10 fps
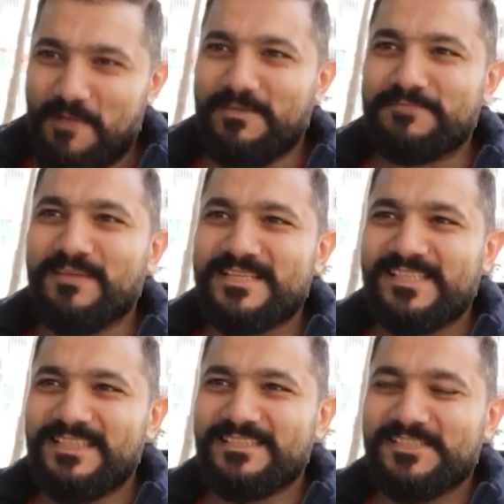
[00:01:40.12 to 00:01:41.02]
محمد
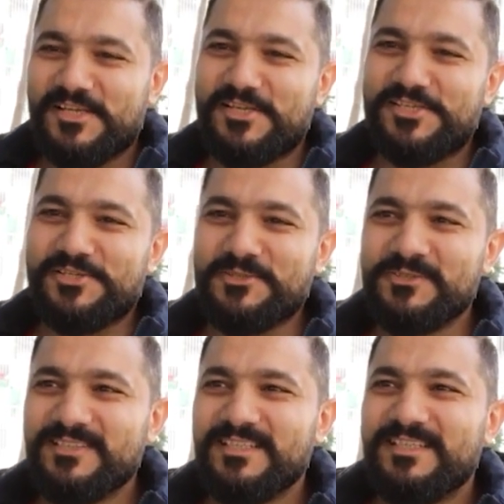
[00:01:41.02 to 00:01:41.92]
مازن
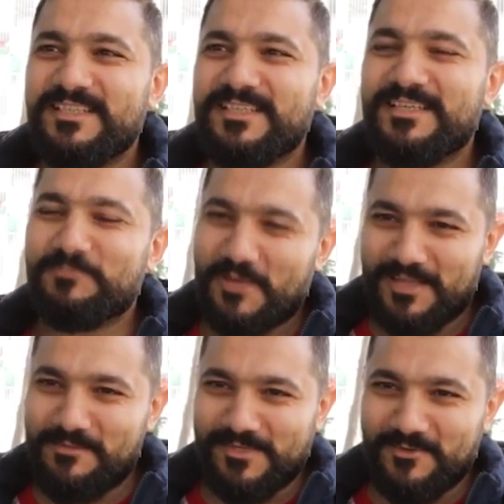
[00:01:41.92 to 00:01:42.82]
شخشيرو آه،
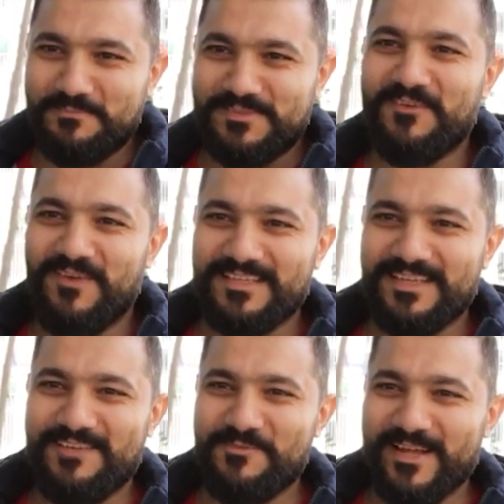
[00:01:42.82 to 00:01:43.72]
ملقبي هون في الدوحة
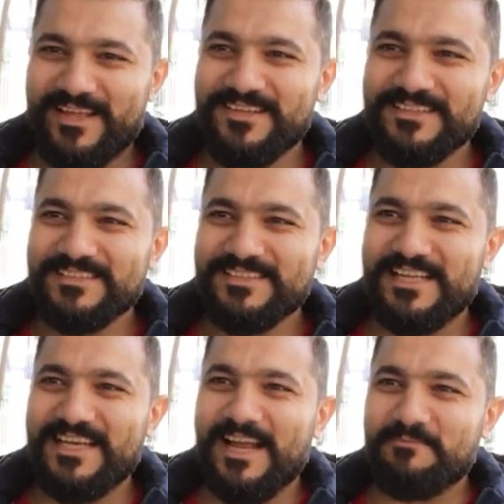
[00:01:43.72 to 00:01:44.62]
أبو ريان
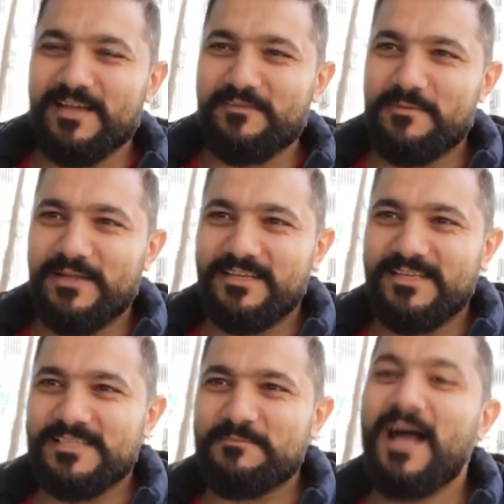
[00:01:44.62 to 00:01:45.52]
كل عام تعرف بهيدي
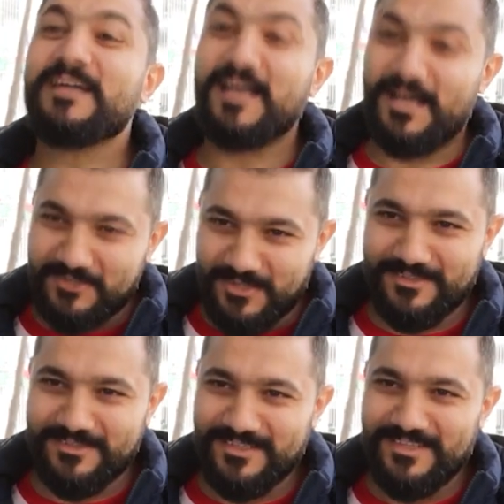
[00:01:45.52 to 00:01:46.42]
الاسم أحد أعضاء
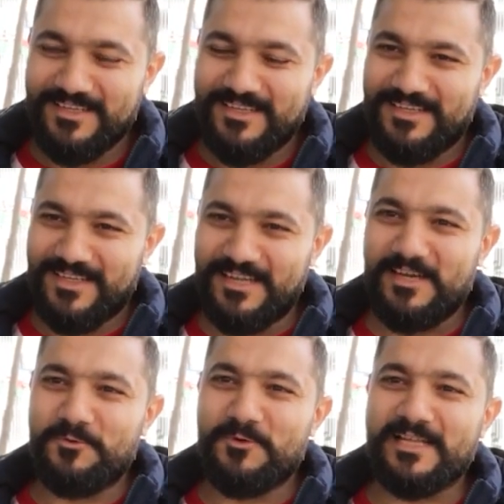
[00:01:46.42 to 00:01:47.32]

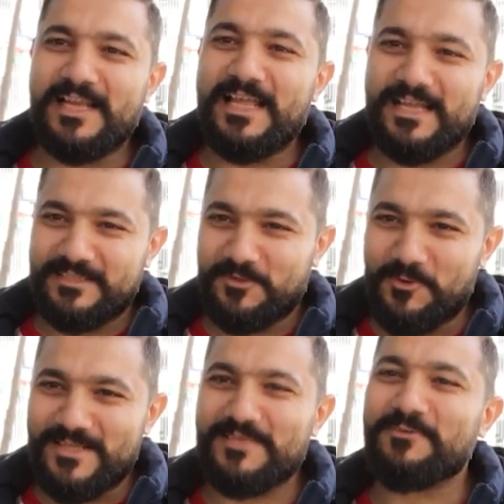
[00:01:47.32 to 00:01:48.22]
خلينا نقول كلياتنا
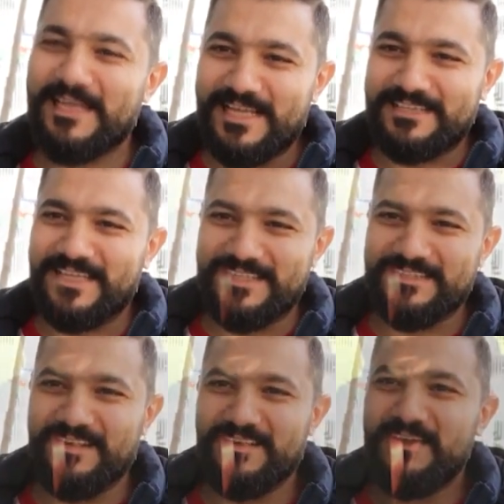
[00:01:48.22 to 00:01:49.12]
رؤساء وكلياتنا
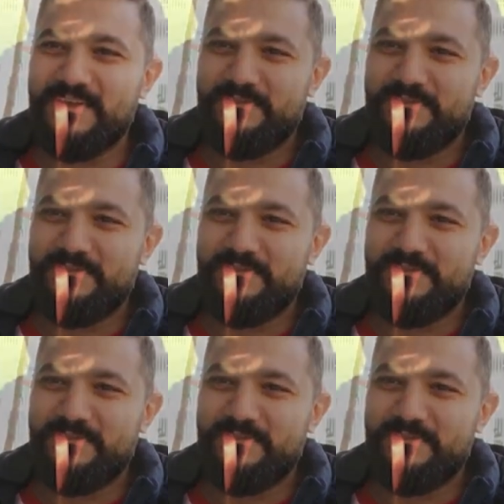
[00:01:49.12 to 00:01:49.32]
أعضاء